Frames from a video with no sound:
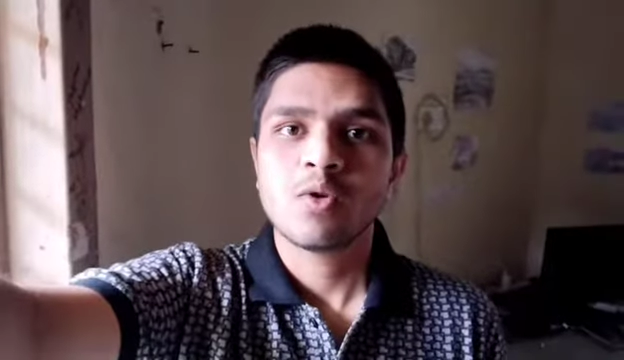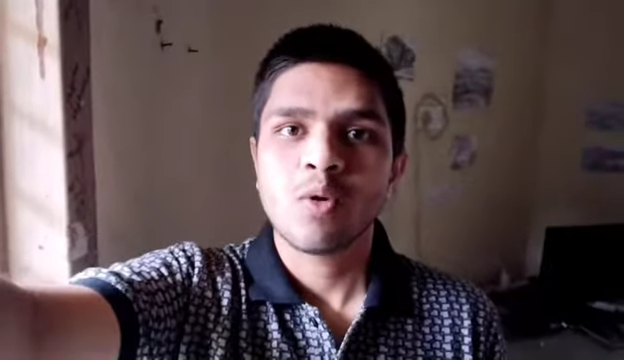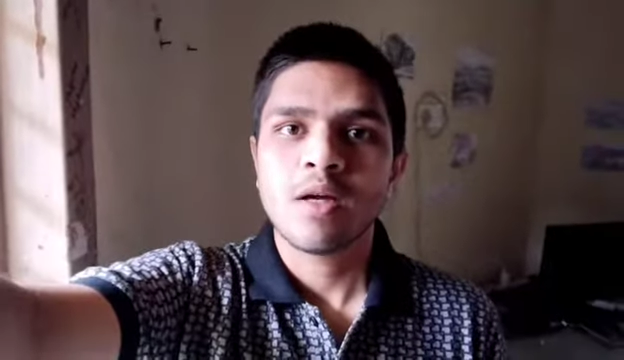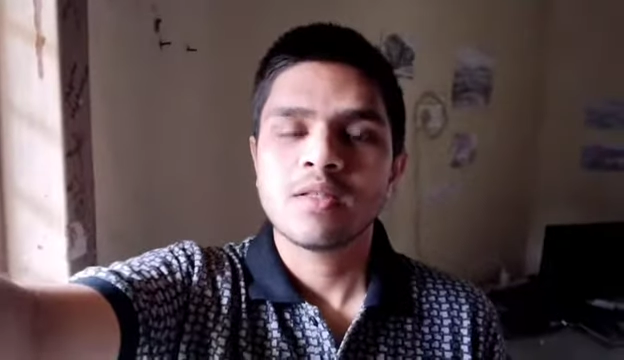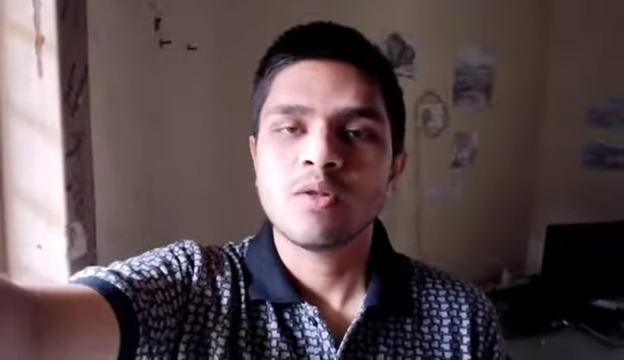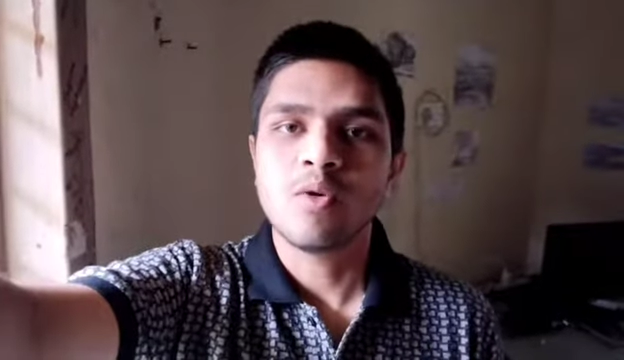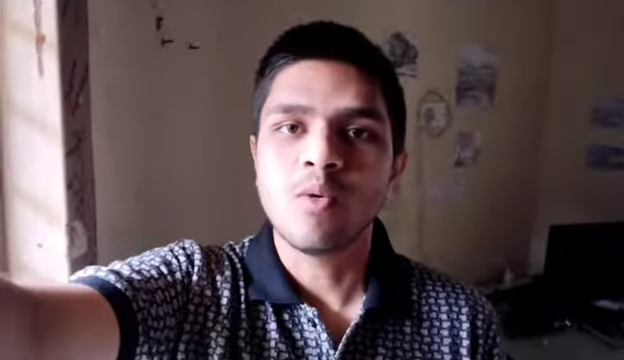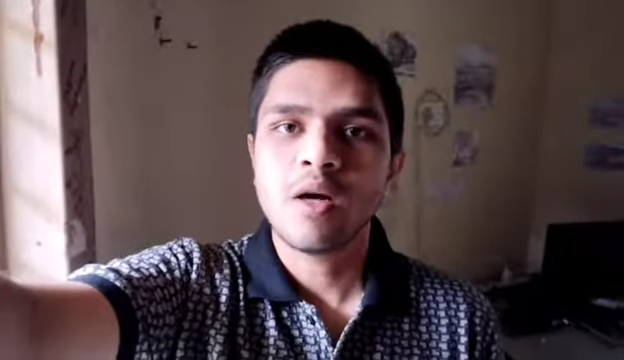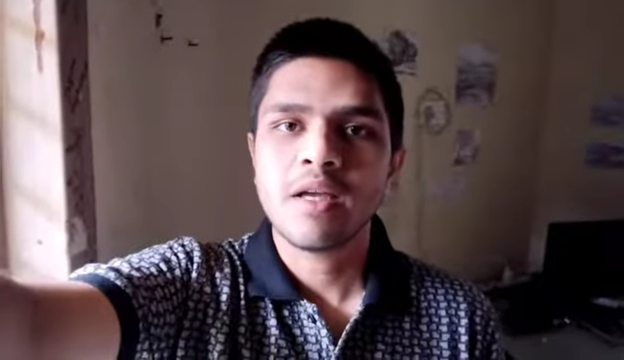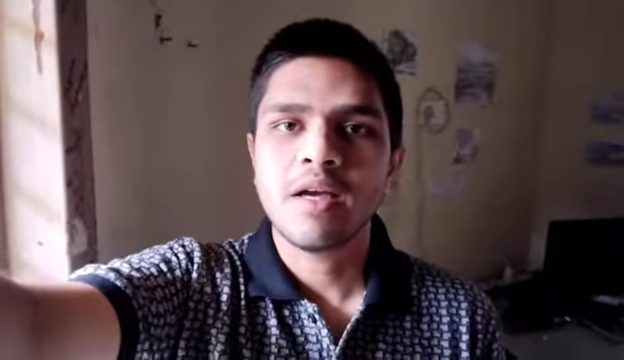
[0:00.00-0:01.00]
तो गैस
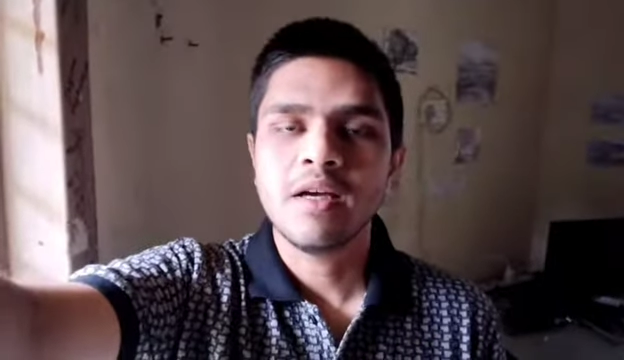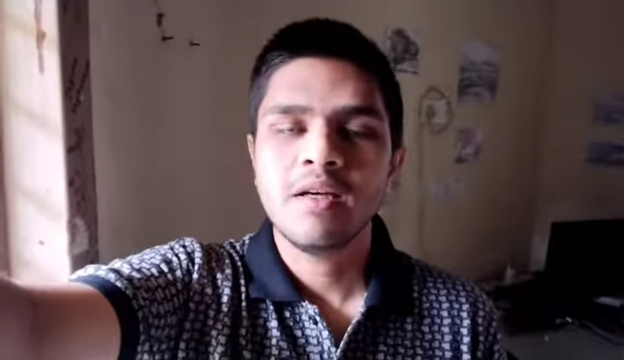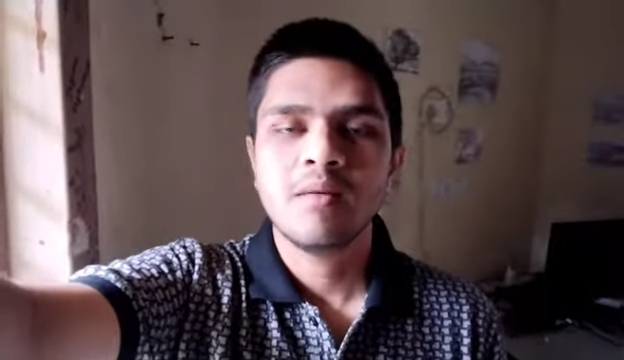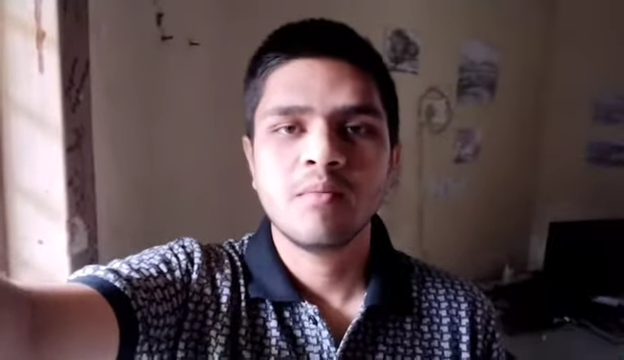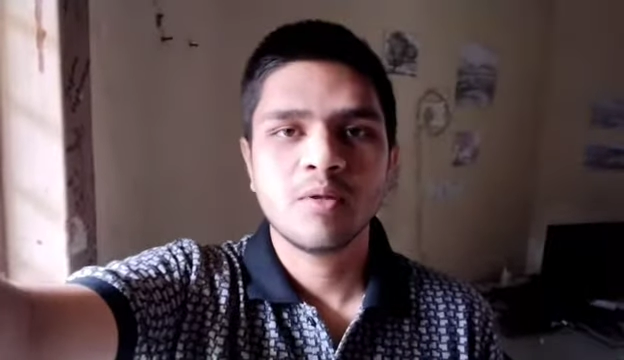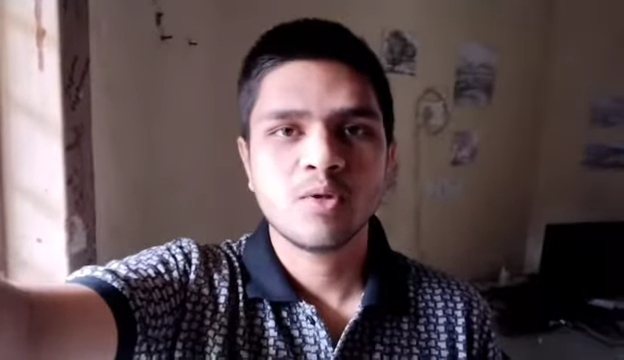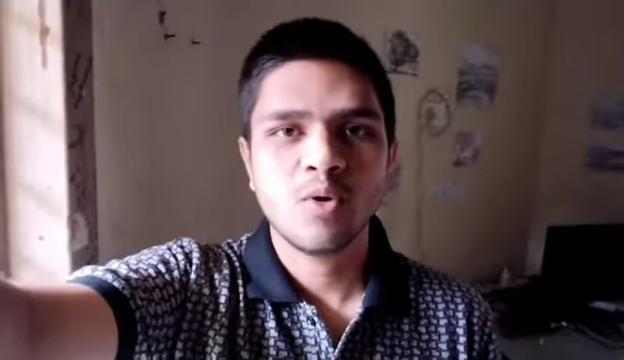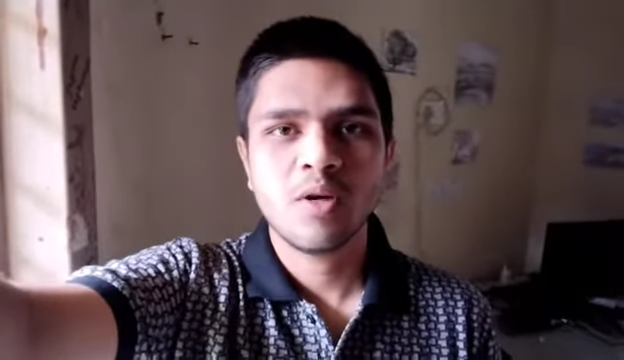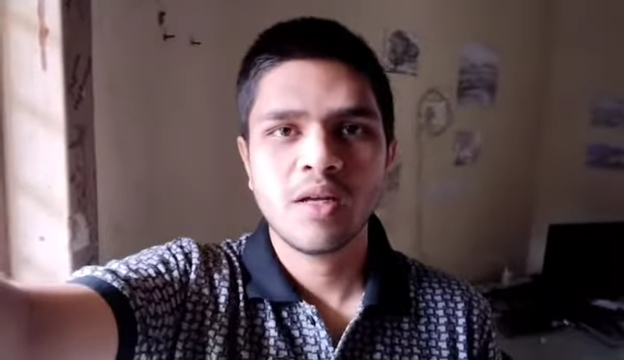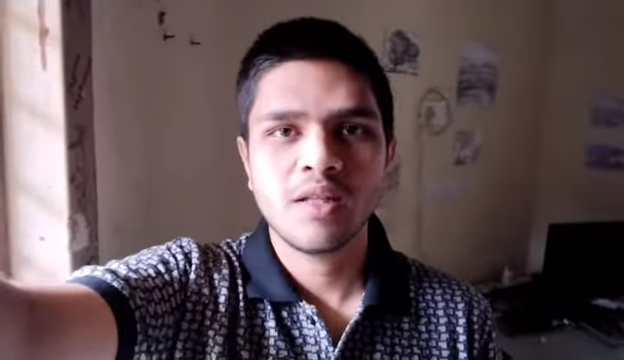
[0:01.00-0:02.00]
हुआ क्या है मैं
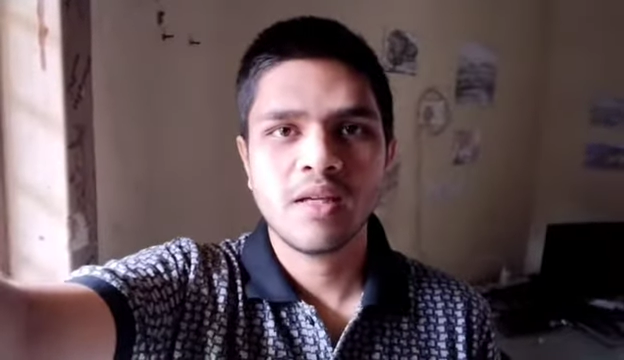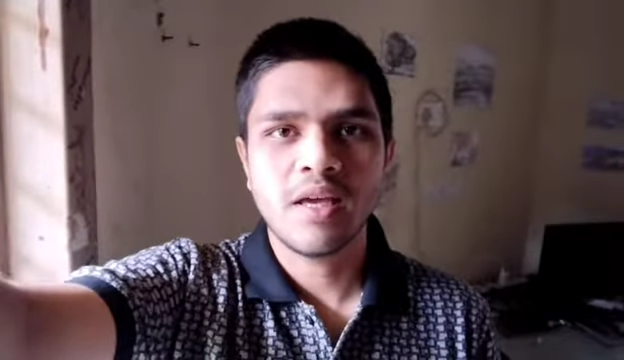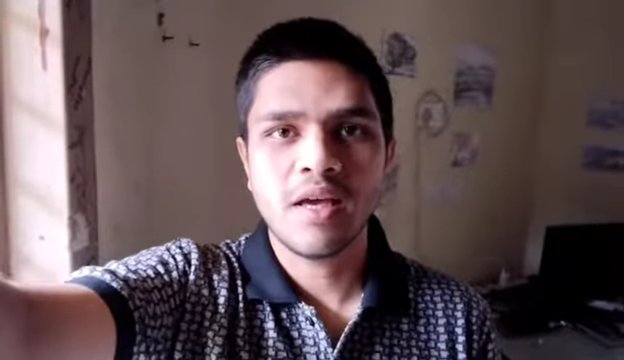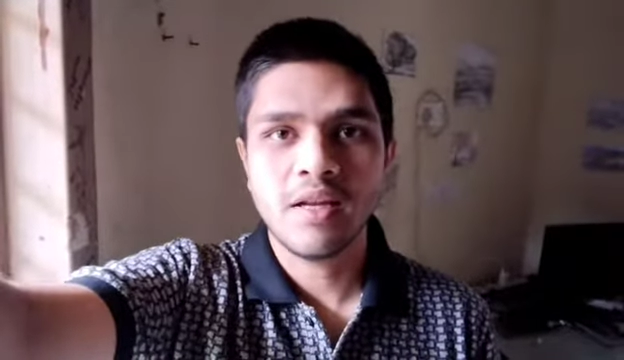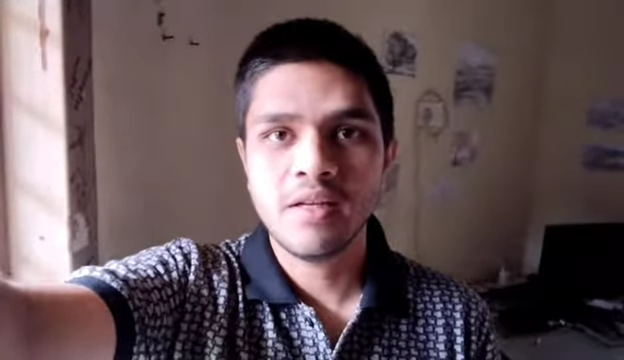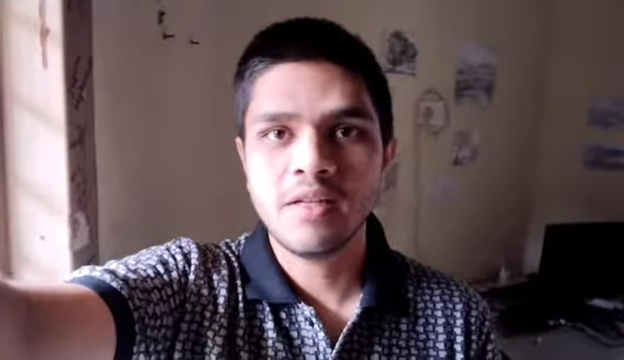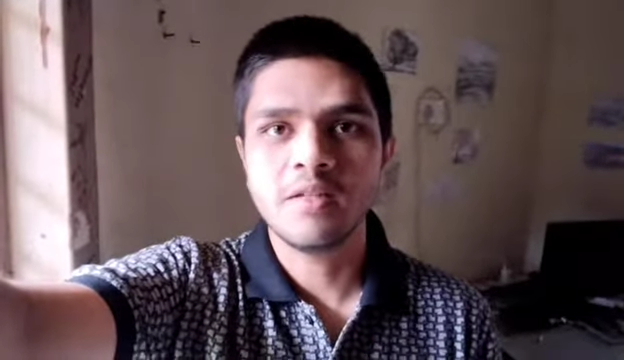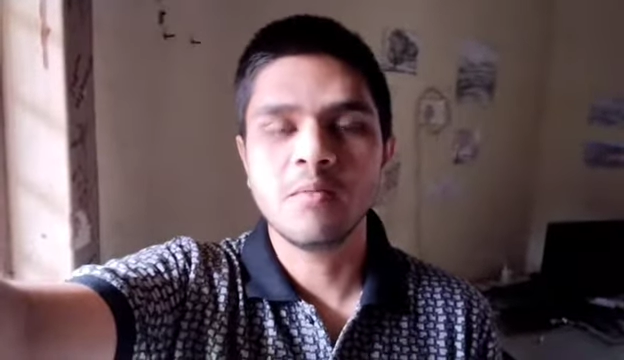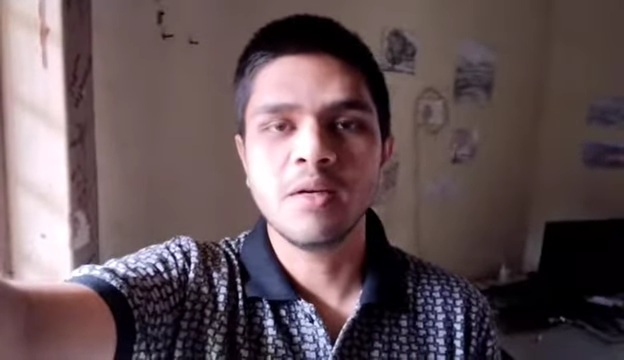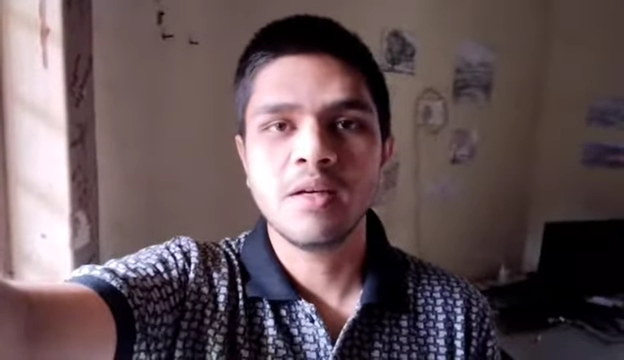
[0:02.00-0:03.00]
सो गया था गहरी
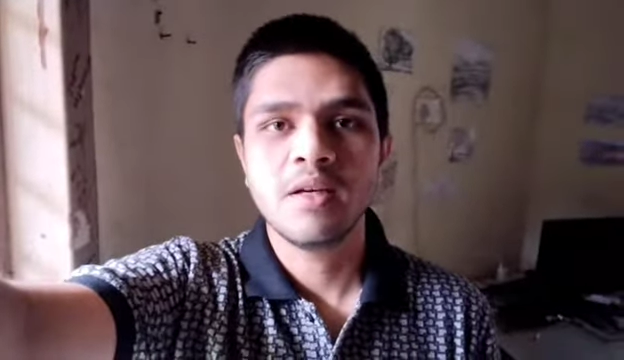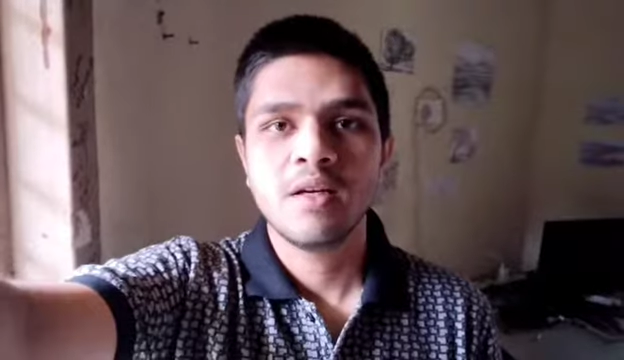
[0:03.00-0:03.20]
नींद में